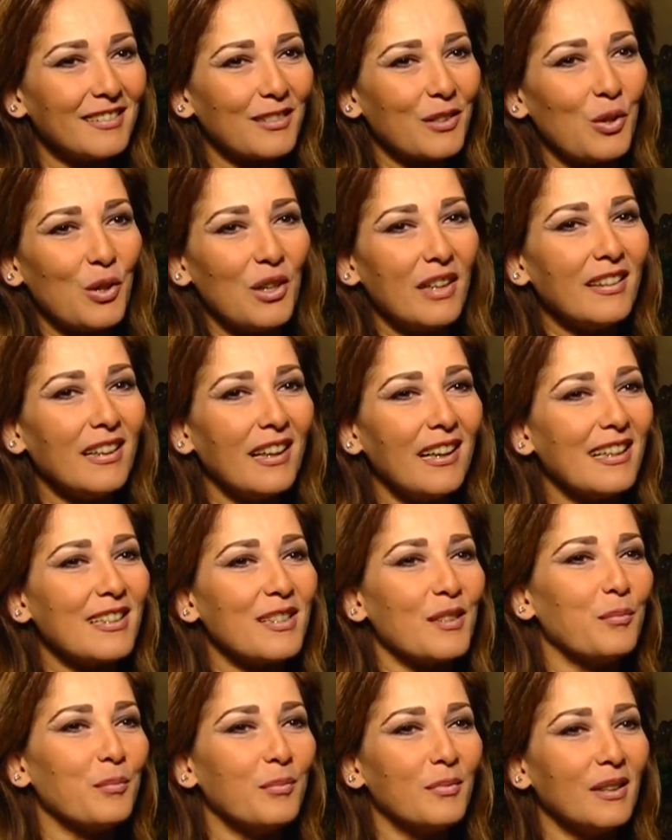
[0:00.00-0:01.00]
كلنا
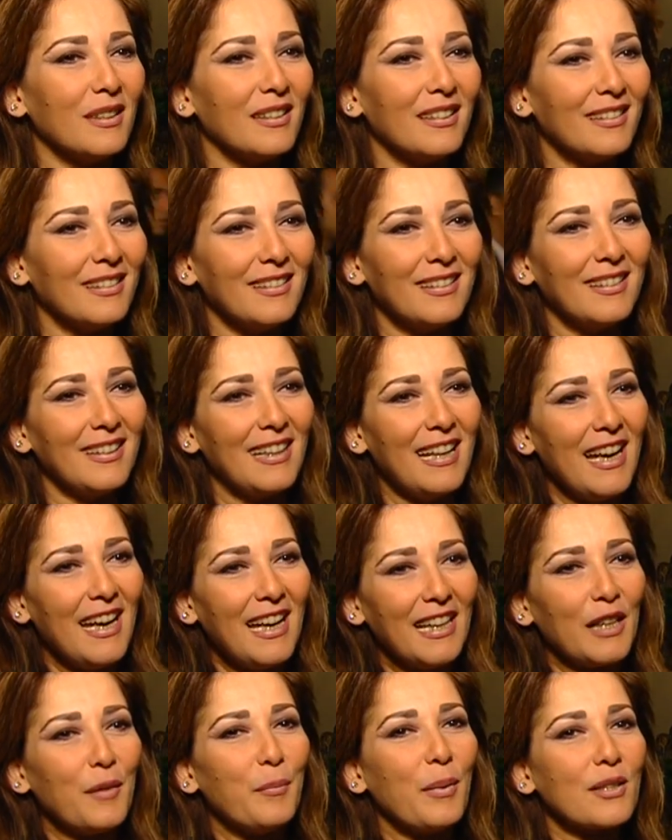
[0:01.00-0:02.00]
لازم
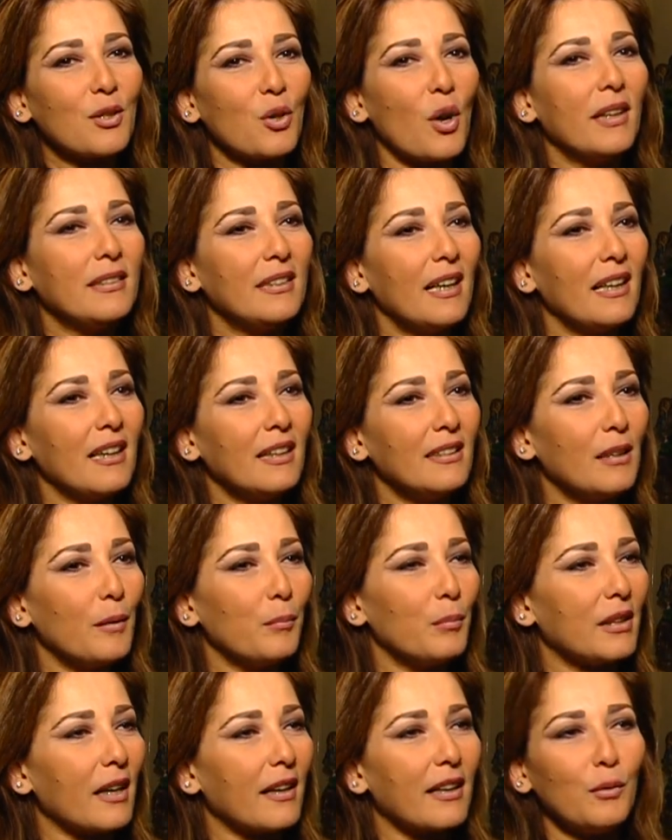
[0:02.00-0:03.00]
نبقى سعداء
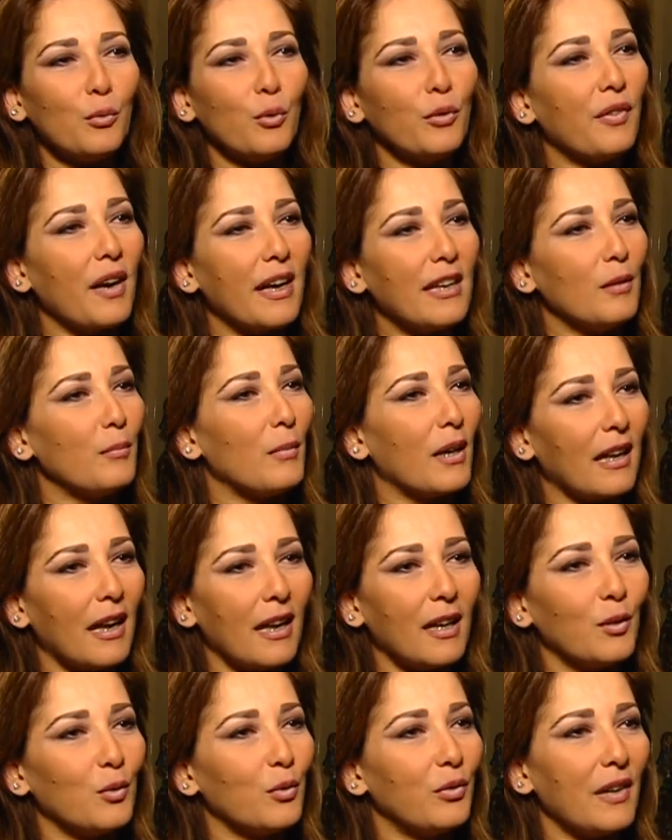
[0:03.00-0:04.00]
جدا بتكريمه في أي
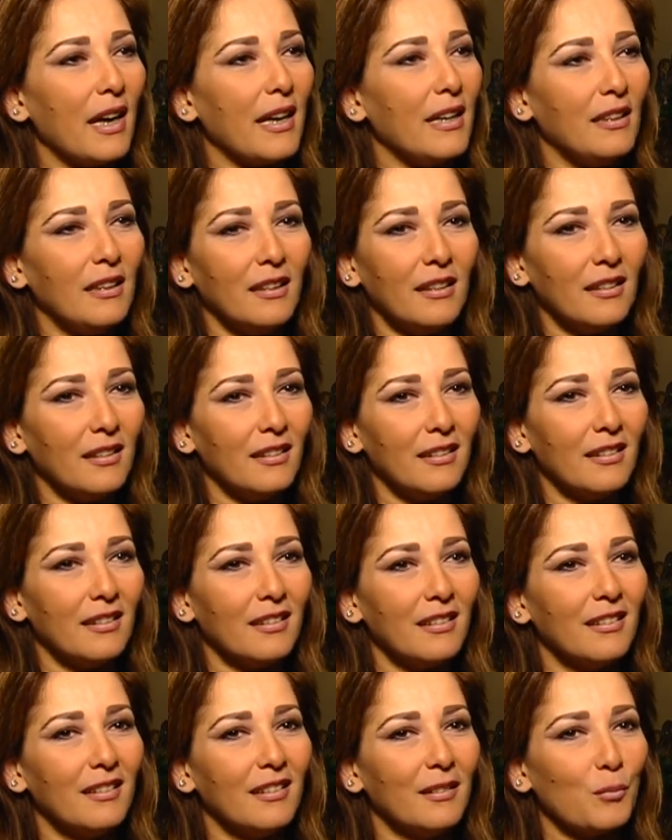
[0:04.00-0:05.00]
مكان وفي أي
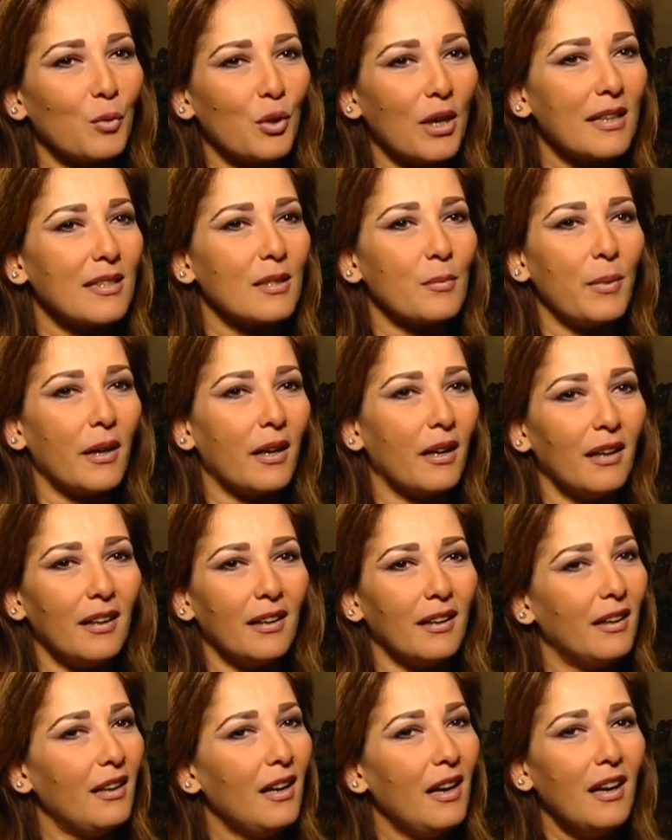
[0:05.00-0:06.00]

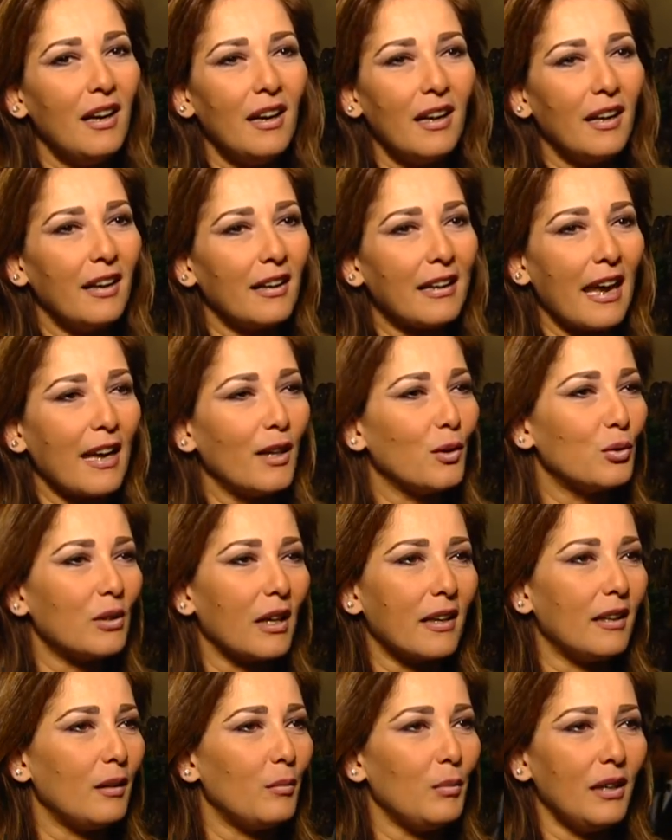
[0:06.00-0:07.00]
مناسبة كأنه
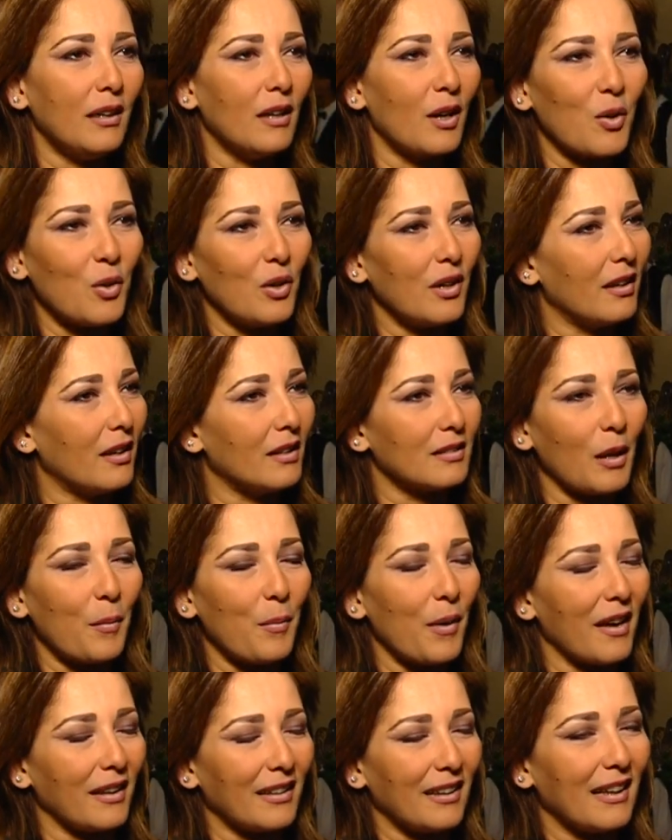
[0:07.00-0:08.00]
تكريم لينا كلنا
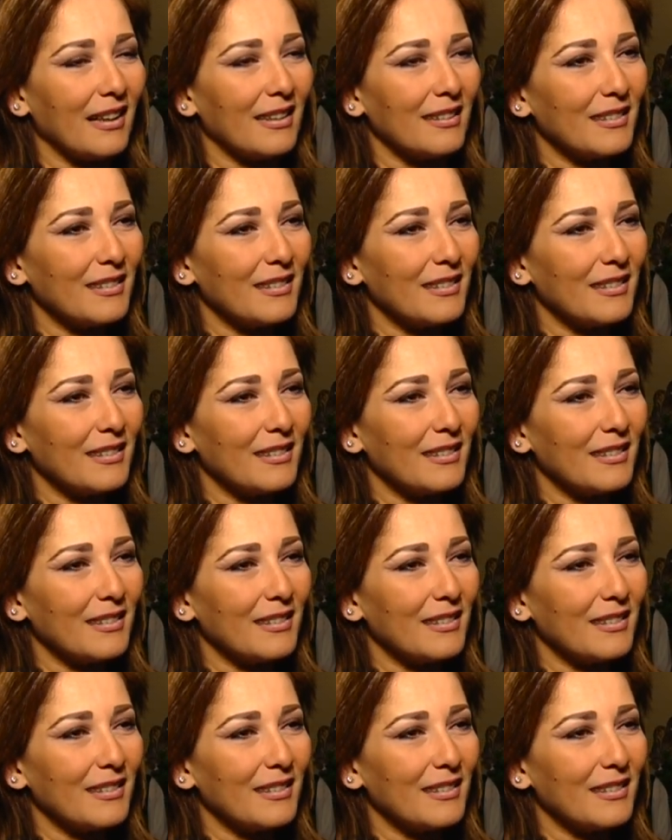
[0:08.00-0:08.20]
طبعا يعني